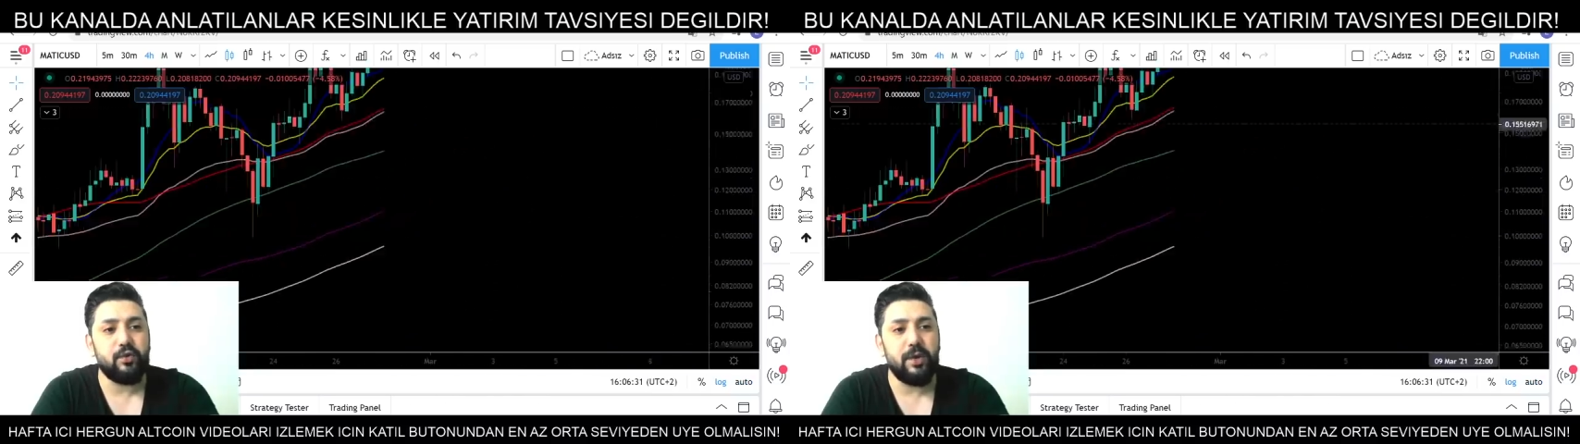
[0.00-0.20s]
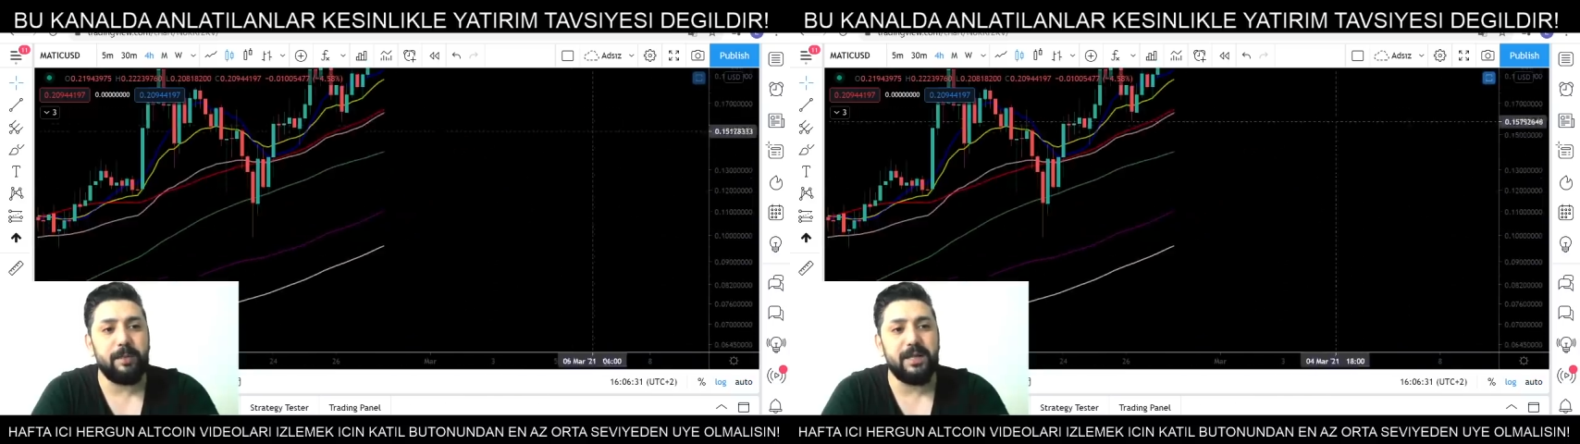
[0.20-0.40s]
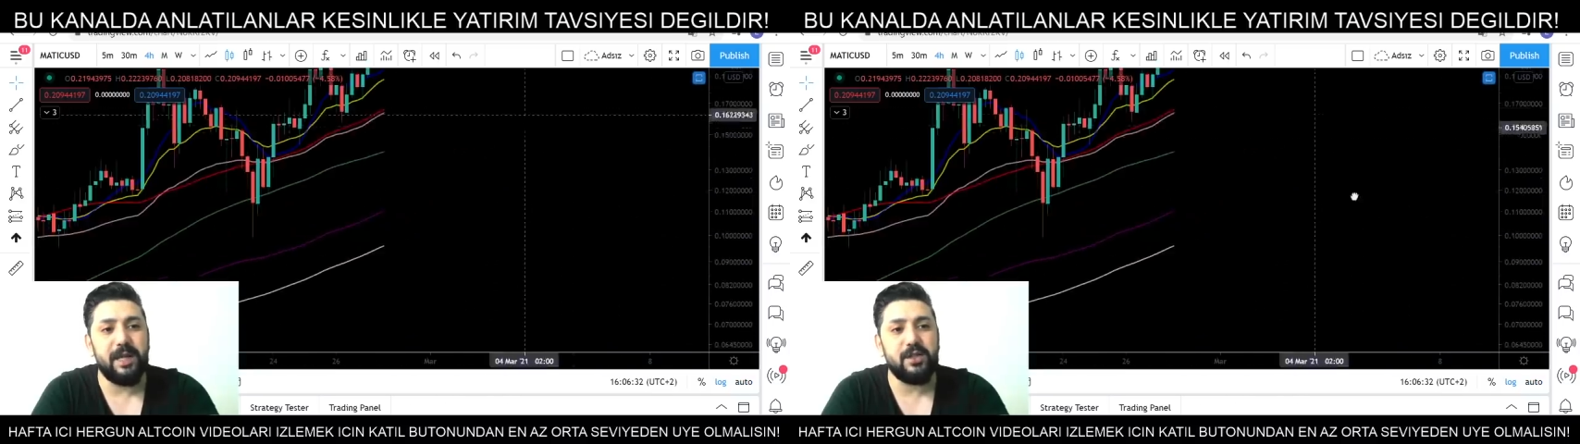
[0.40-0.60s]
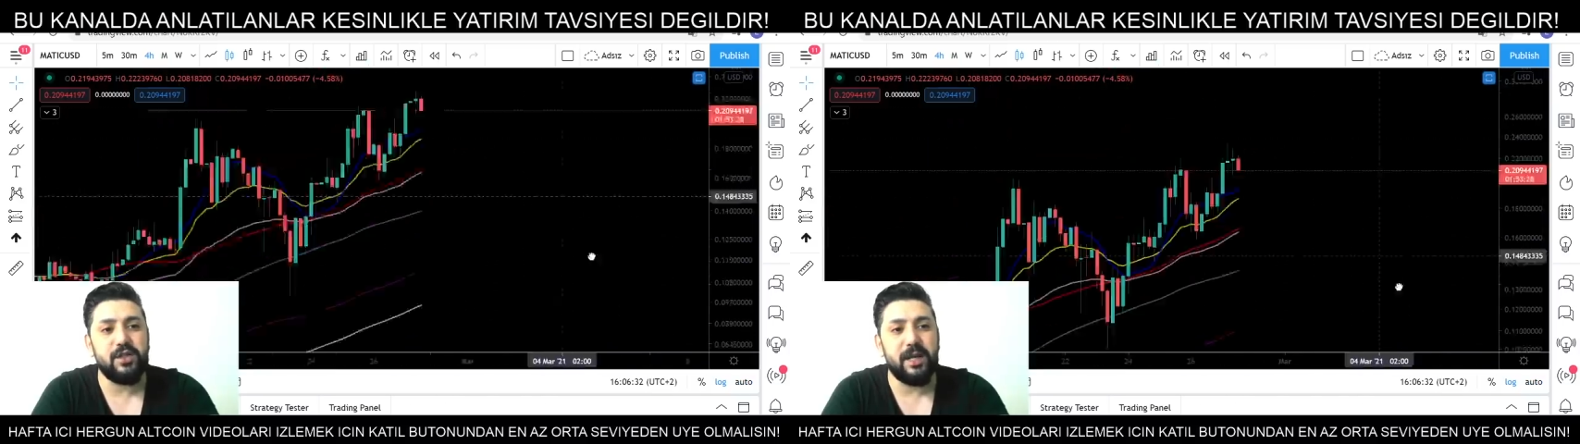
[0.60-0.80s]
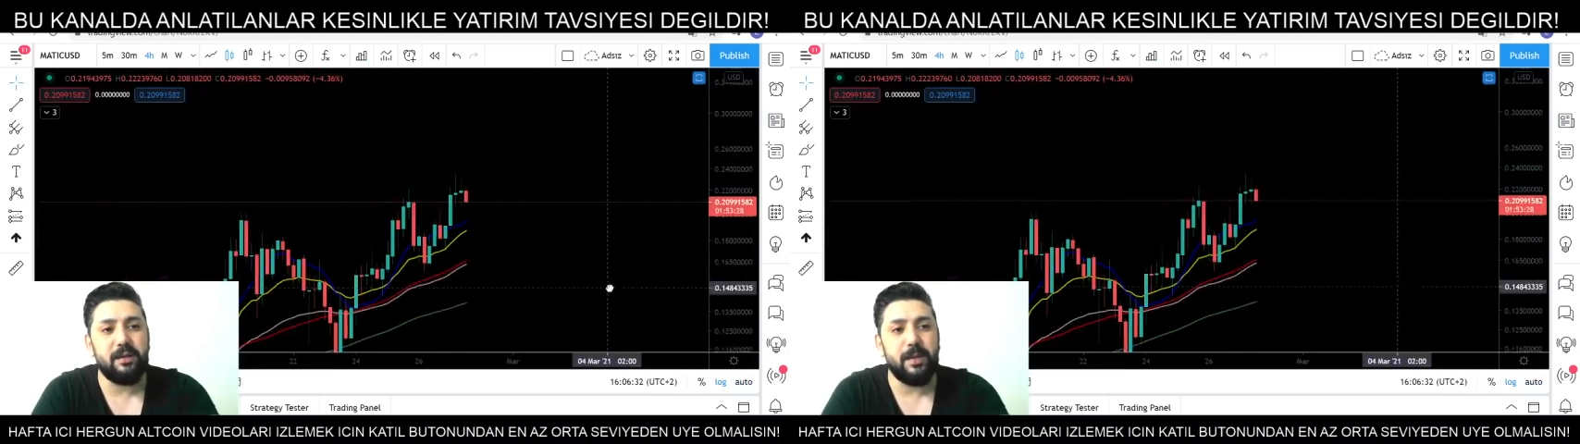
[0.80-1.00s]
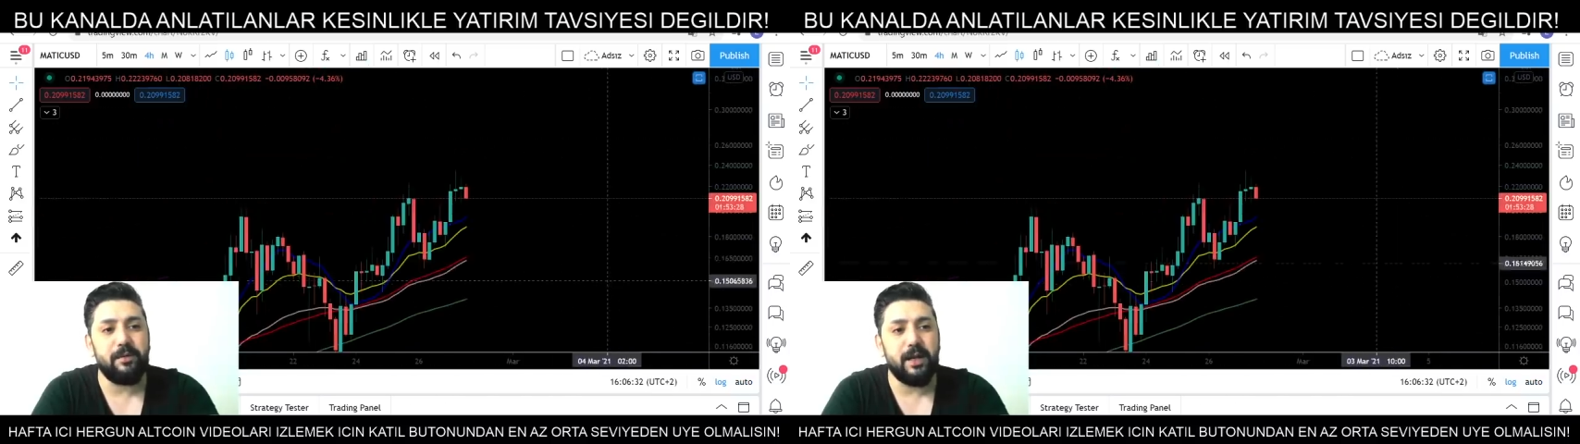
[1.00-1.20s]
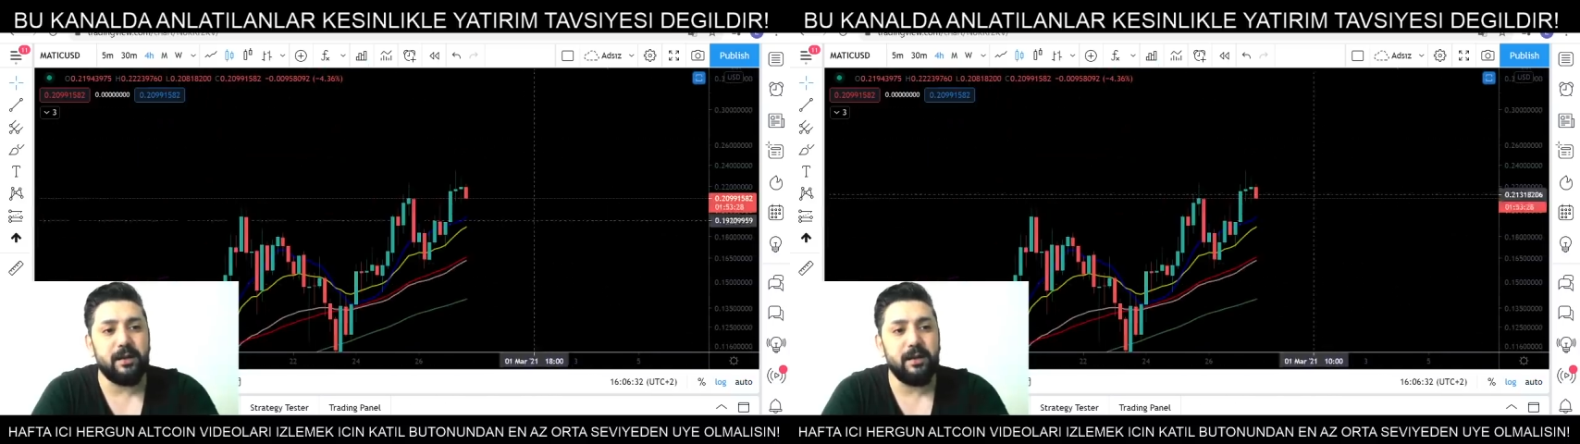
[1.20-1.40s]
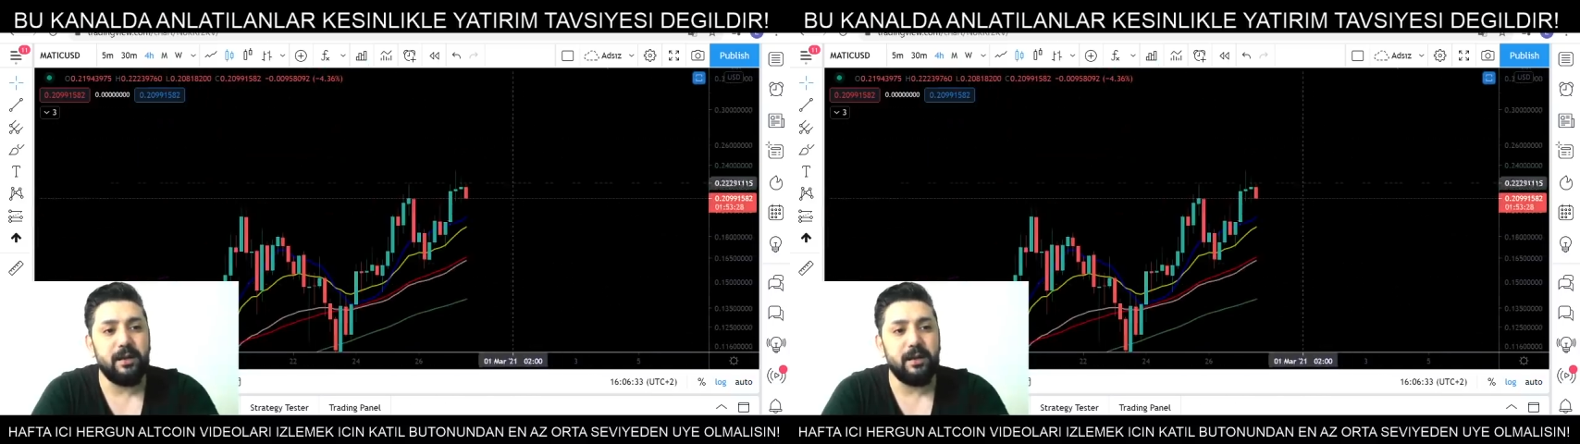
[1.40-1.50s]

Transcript: Şu an bir geri çekilme var.